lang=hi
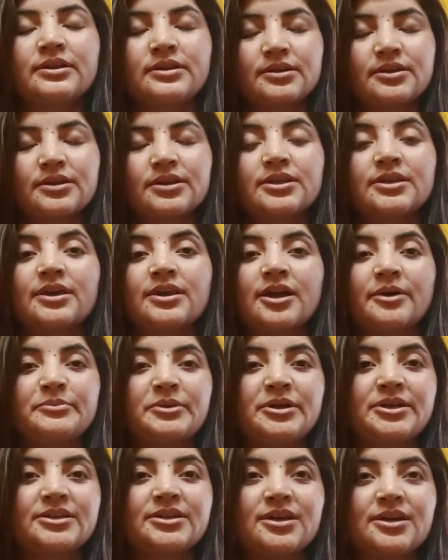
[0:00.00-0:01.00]
लड़की ने
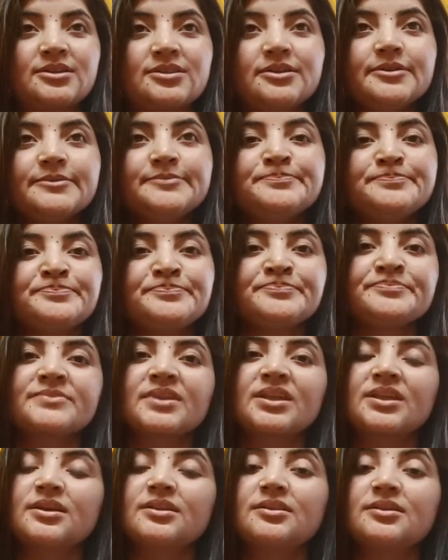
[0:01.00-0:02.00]
कमेंट किया था
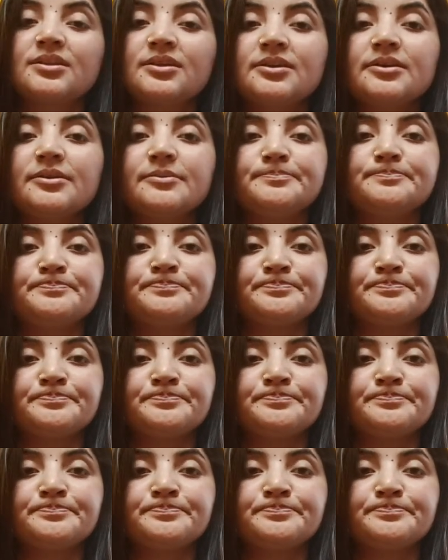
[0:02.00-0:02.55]
कि दी